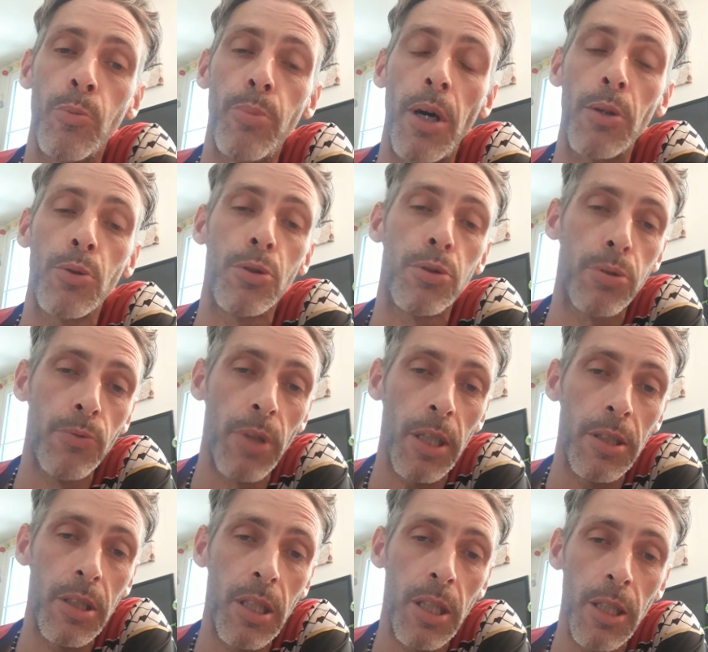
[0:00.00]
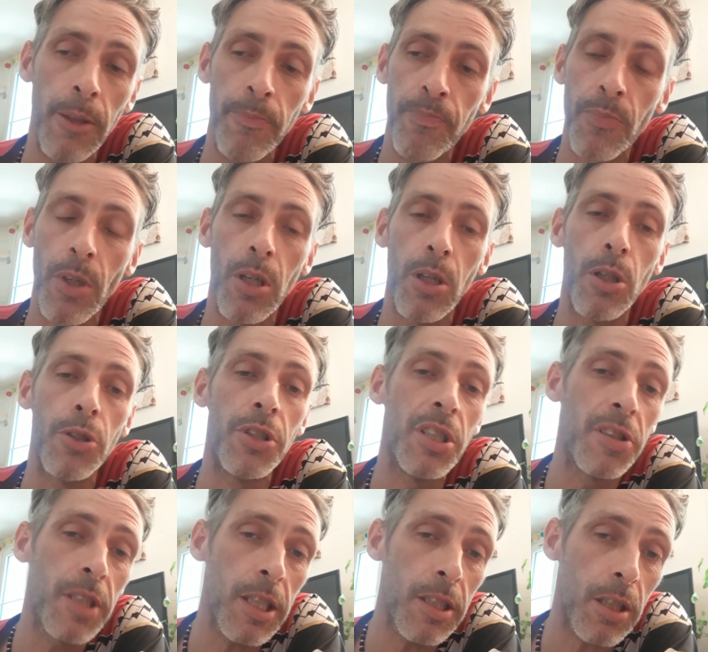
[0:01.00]
On parle de souveraineté
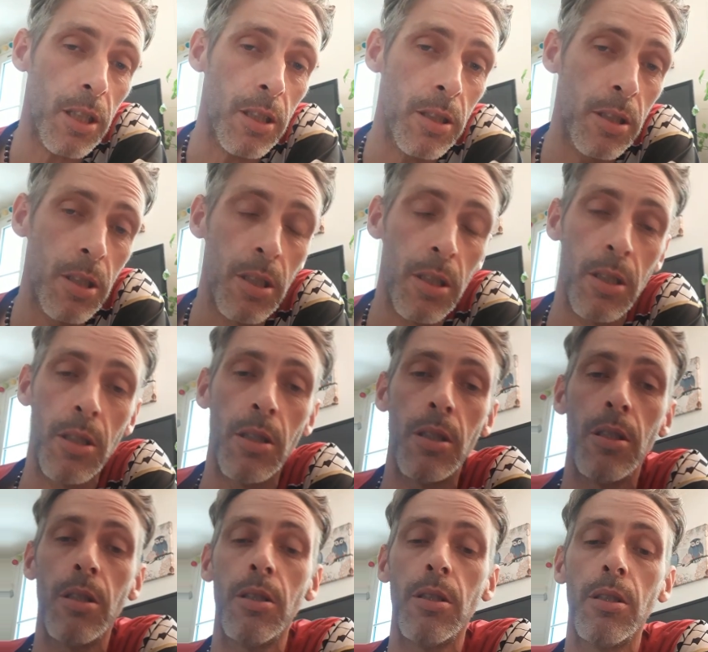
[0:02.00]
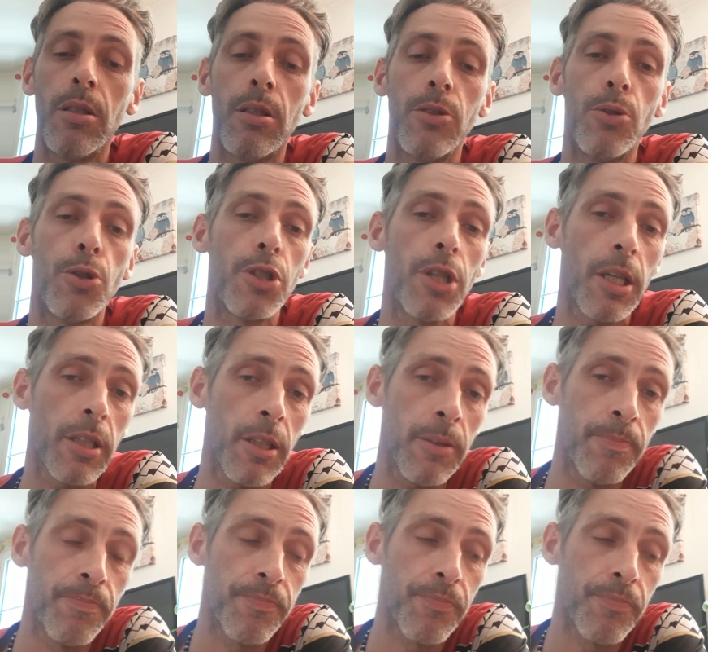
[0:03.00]
des êtres, de chacun.